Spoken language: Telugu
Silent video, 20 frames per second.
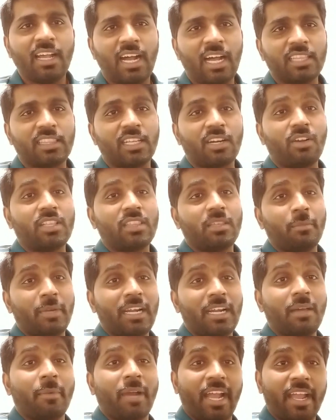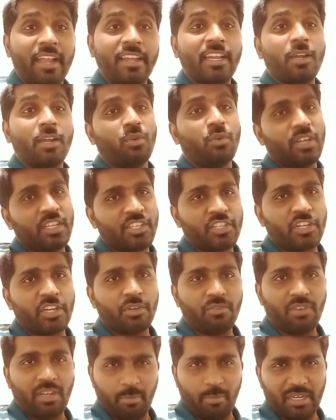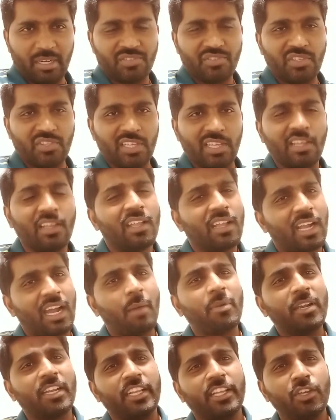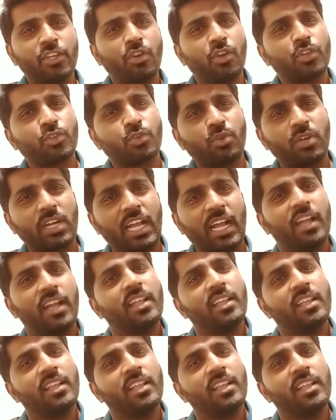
ఆ తర్వాత మేడం ఆయన్ని ఓడించినటువంటి పరిస్థితి కాబట్టి ఈరోజు కూడా